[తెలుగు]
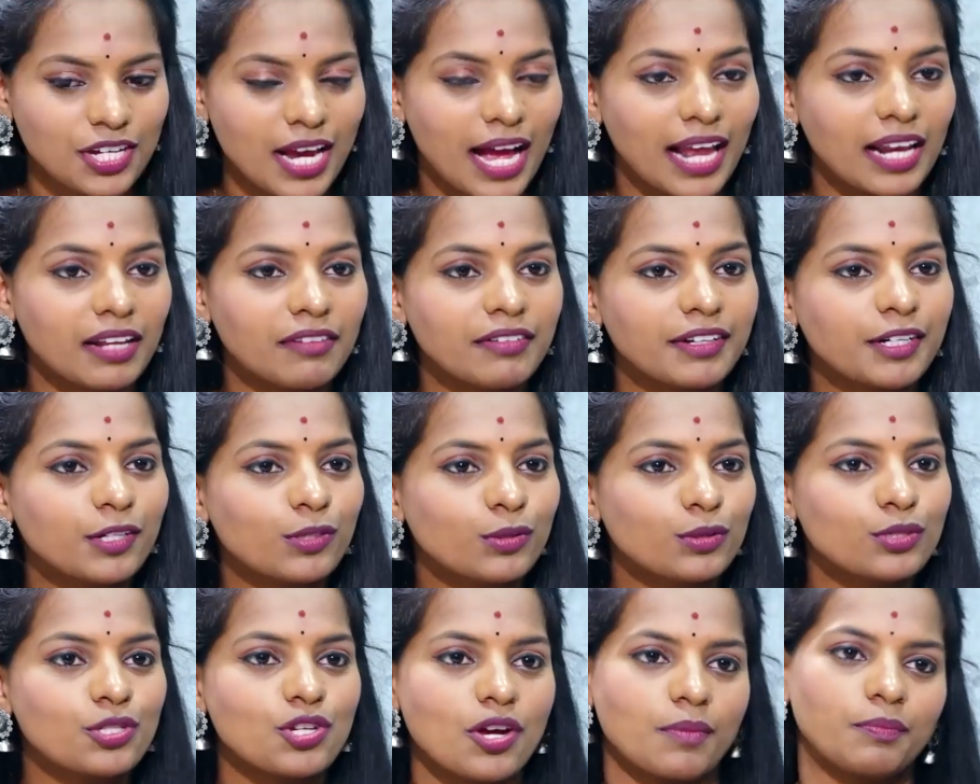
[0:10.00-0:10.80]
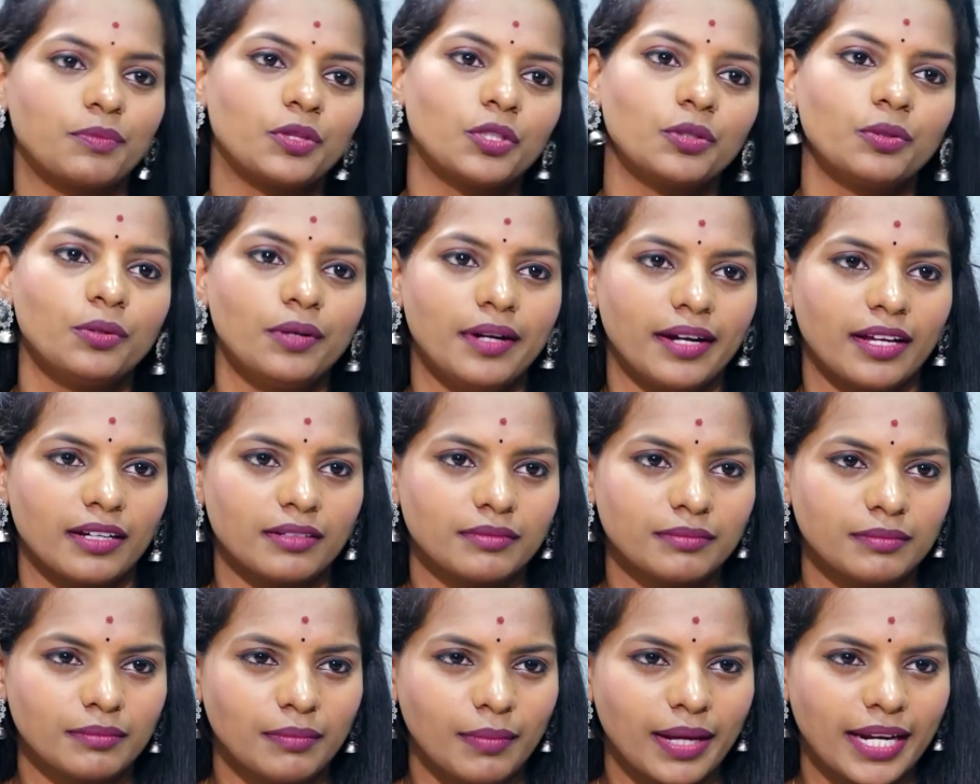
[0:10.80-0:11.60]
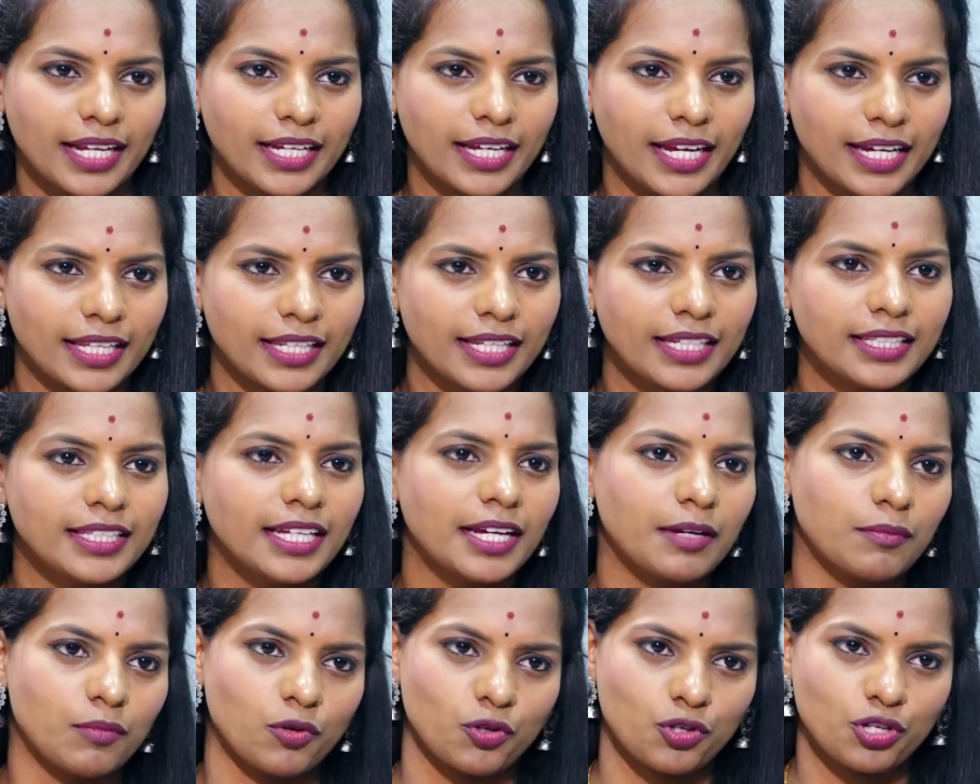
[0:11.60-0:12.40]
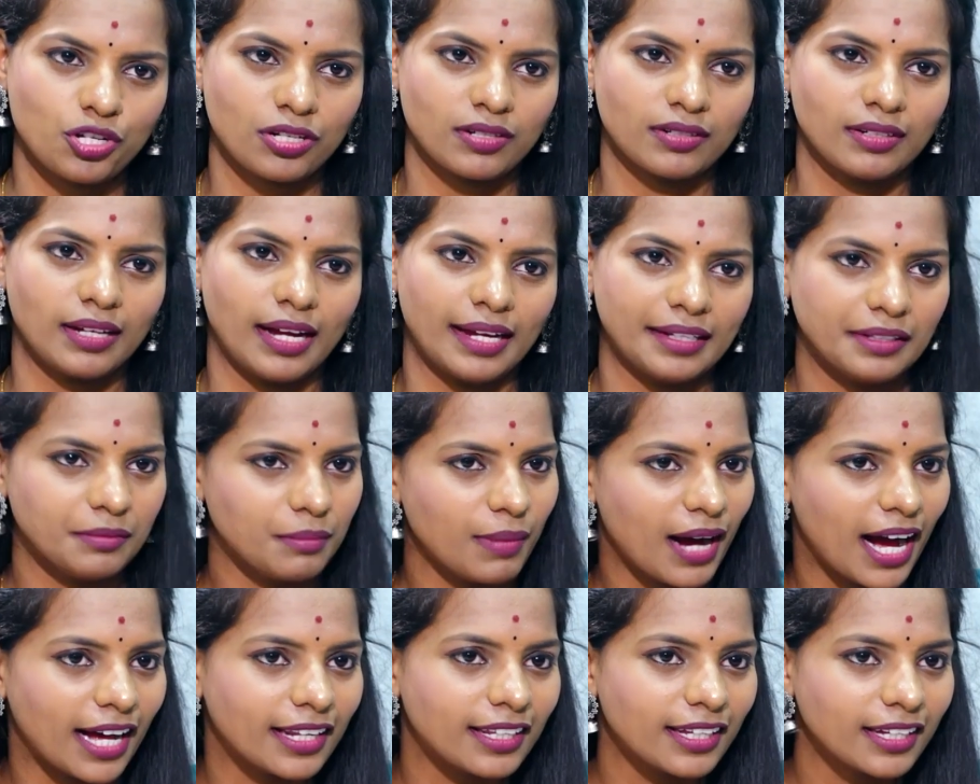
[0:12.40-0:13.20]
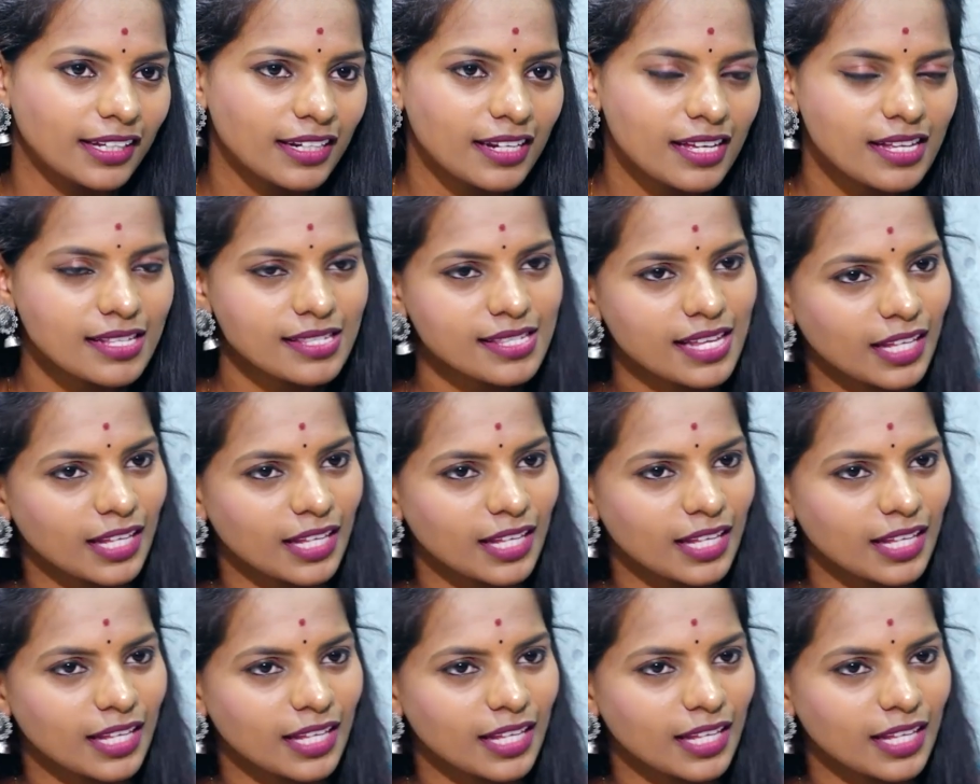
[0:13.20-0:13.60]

చాలా వరకు చెప్తూ ఉంటారు మనకి ఏదైతే ఎమోషన్ అది బాధ అయినా